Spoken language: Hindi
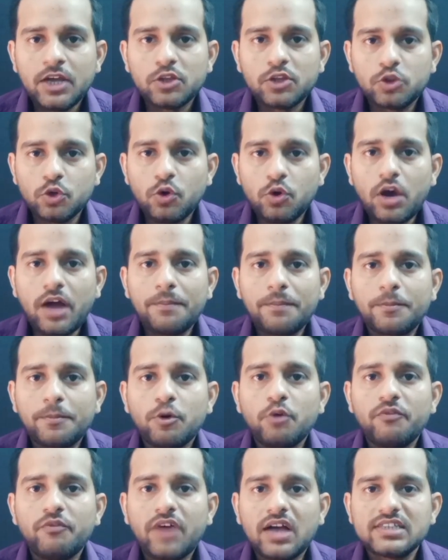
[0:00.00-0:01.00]
तो आपको
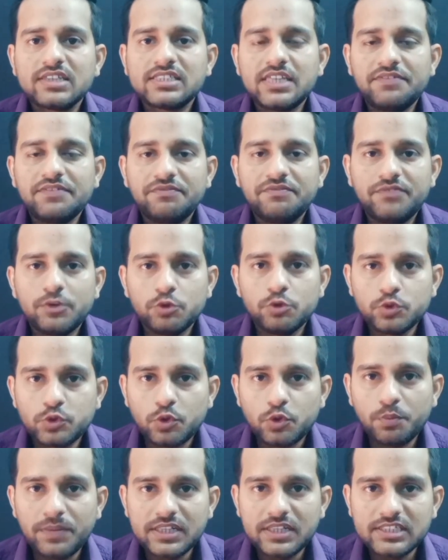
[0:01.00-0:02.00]
वहाँ से व्यूज़ तो
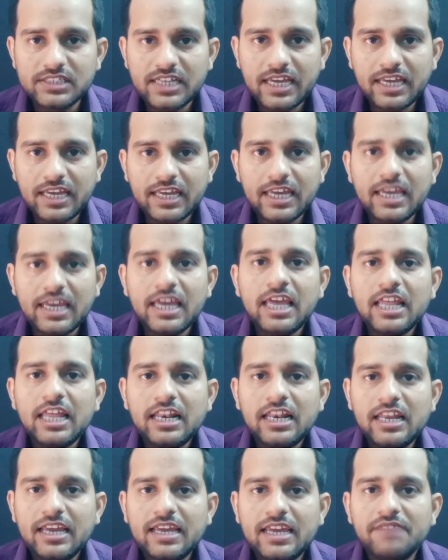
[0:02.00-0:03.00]
मिल जाएंगे
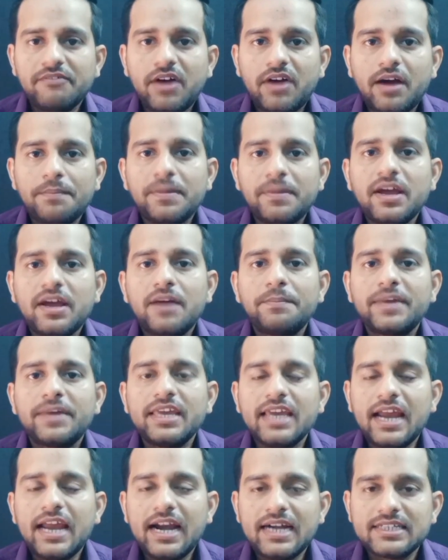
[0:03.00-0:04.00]
लेकिन वहाँ पर आपकी
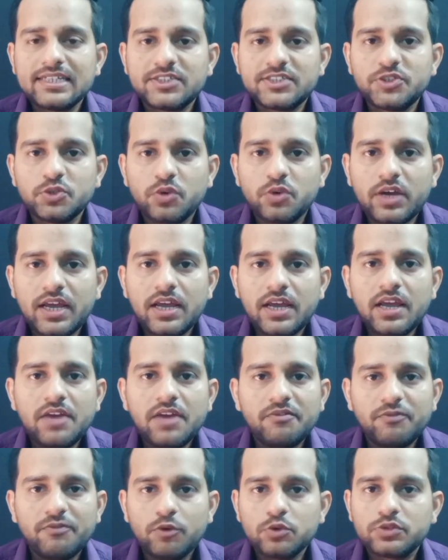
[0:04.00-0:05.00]
एड्स जो हैं
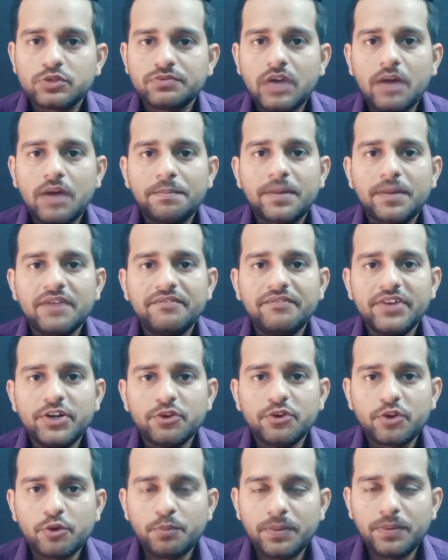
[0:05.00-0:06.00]
वो आपकी वीडियो
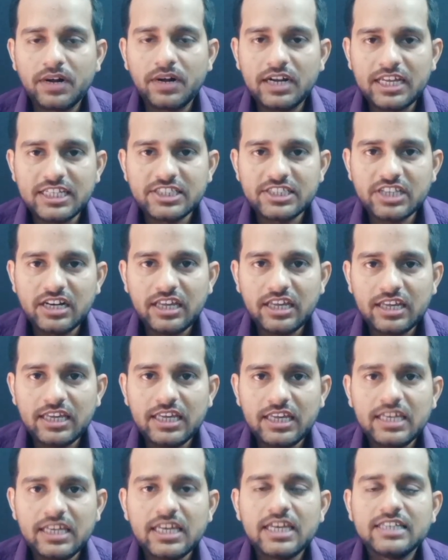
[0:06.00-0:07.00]
के ऊपर नहीं
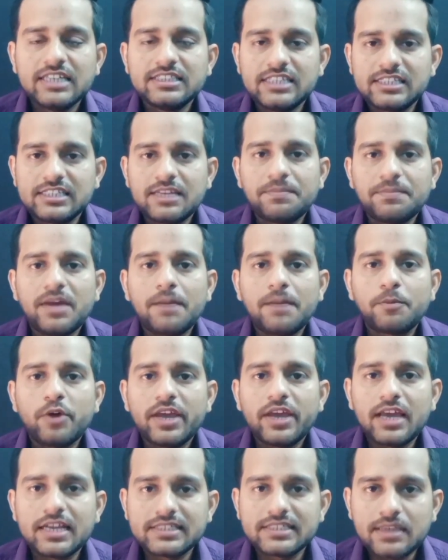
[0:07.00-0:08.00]
चलेगी जैसा मैं आपको
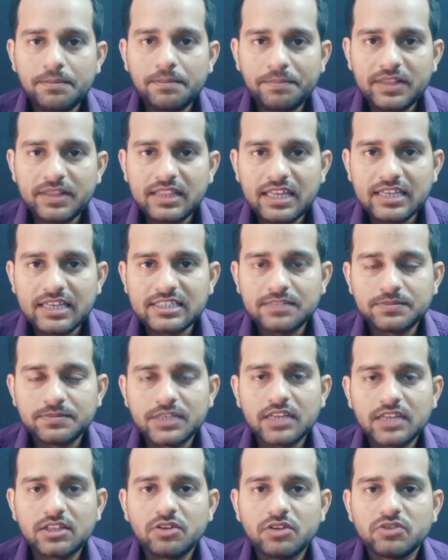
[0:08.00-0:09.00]
एक एग्जांपल देके
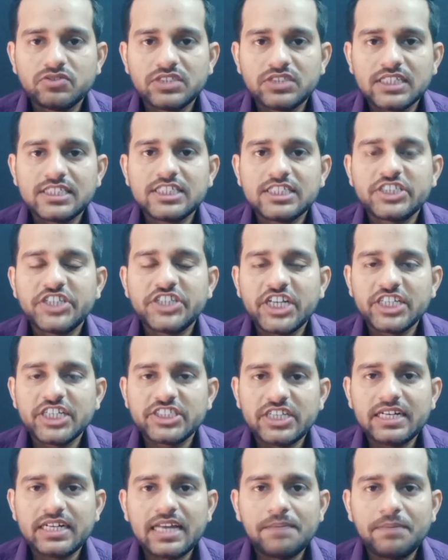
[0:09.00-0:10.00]
समझाता हूँ जैसे शेयर
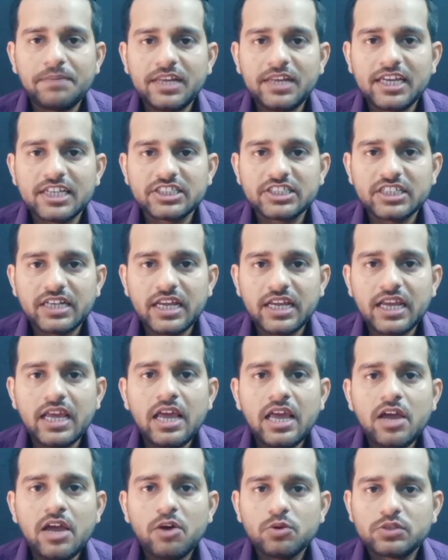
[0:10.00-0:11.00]
चैट एप्लीकेशन है
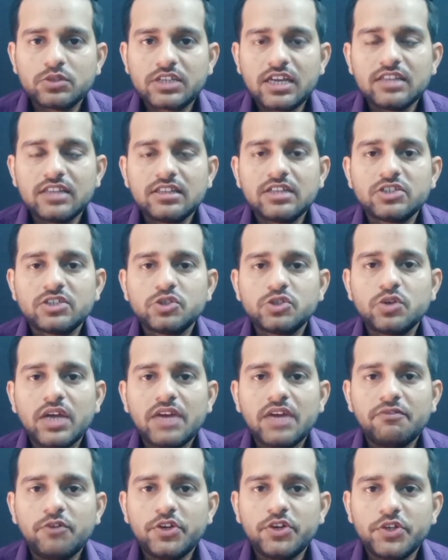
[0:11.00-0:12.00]
उसके अंदर जो है
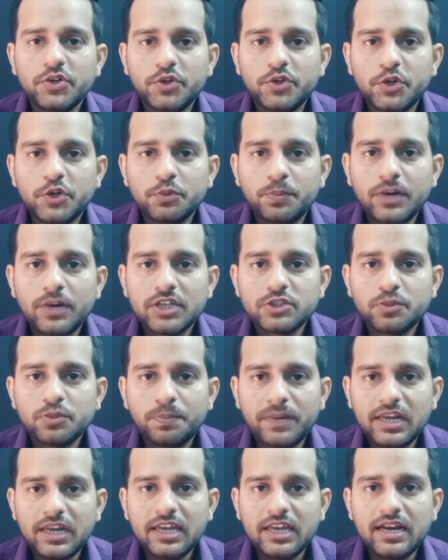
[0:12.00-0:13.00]
वो यूट्यूब का जो
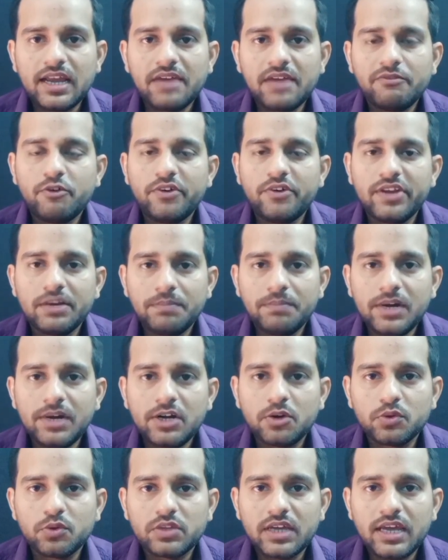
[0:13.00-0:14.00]
प्लेयर है वो इनबिल्ट
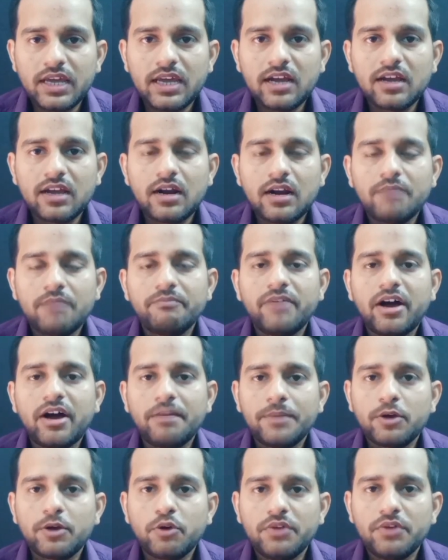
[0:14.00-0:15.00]
होता है अगर हम वहाँ
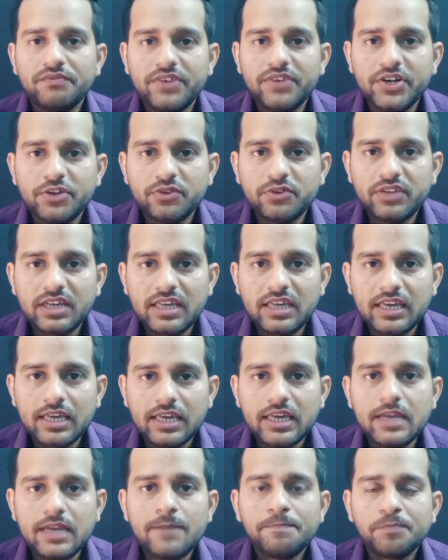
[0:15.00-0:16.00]
पे कोई वीडियो देखेंगे
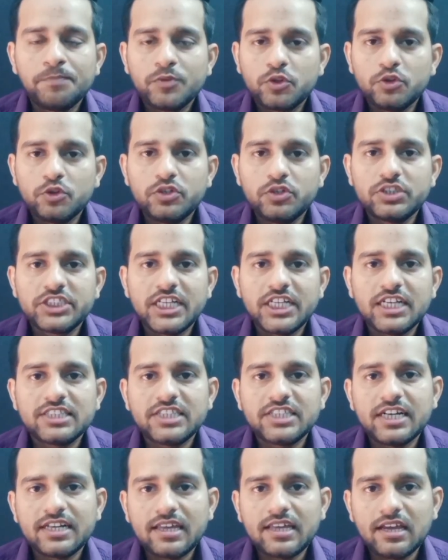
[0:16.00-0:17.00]
तो शेयर
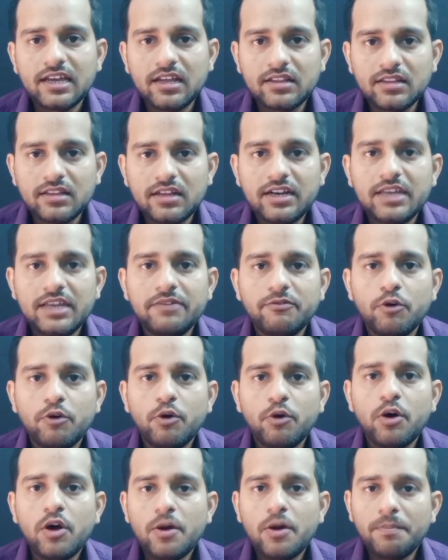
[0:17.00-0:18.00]
चैट के अंदर ही वो
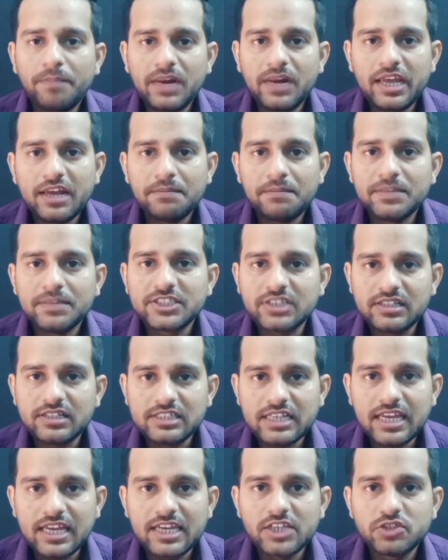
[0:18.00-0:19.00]
प्लेयर में चल
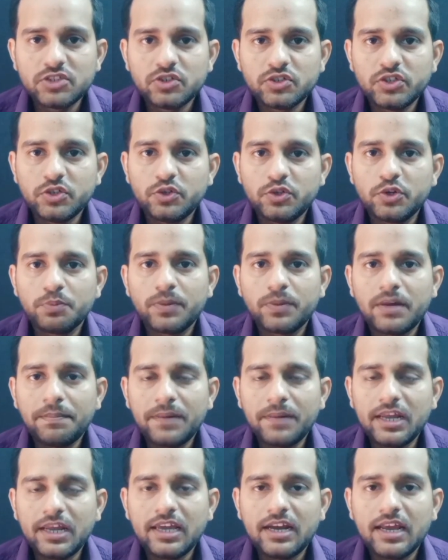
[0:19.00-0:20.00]
जाएगी जो यूट्यूब का
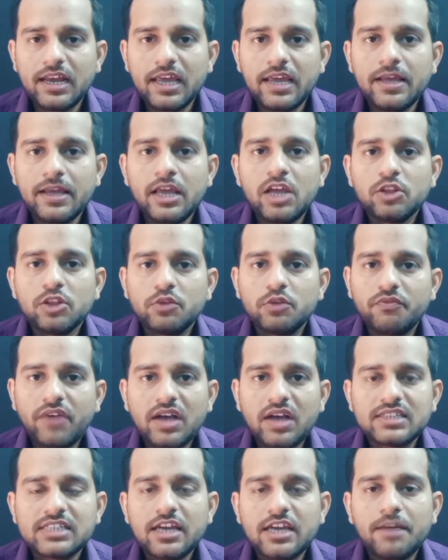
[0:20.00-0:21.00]
प्लेयर है तो वहाँ
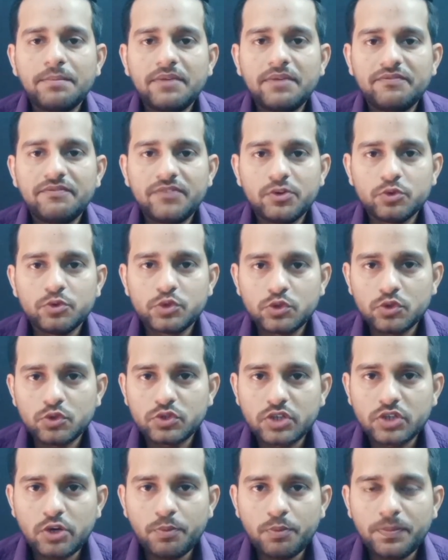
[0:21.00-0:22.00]
से हमें व्यूज़ तो
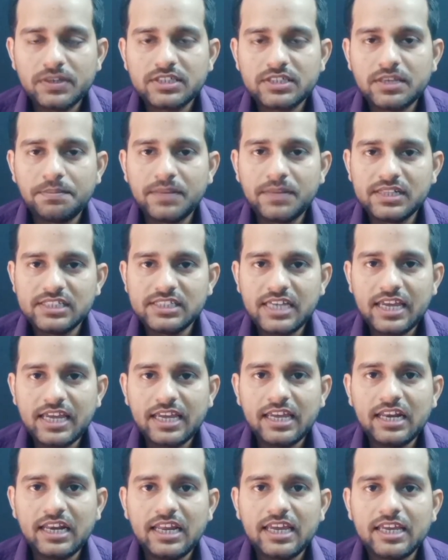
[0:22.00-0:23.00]
उसके ऊपर से मिल जाएंगे
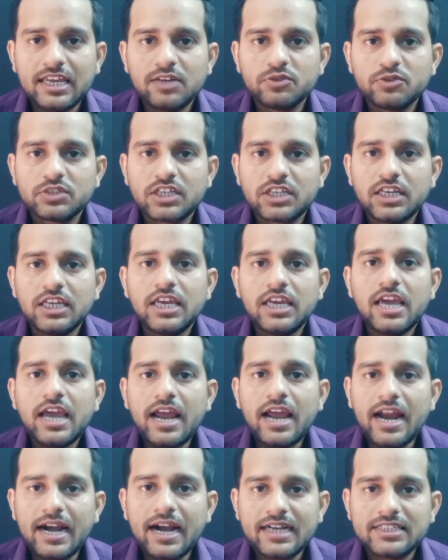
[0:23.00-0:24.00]
लेकिन उसकी
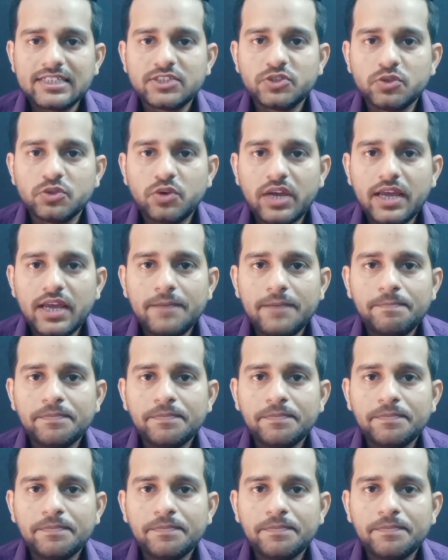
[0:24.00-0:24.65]
एड्स जो हैं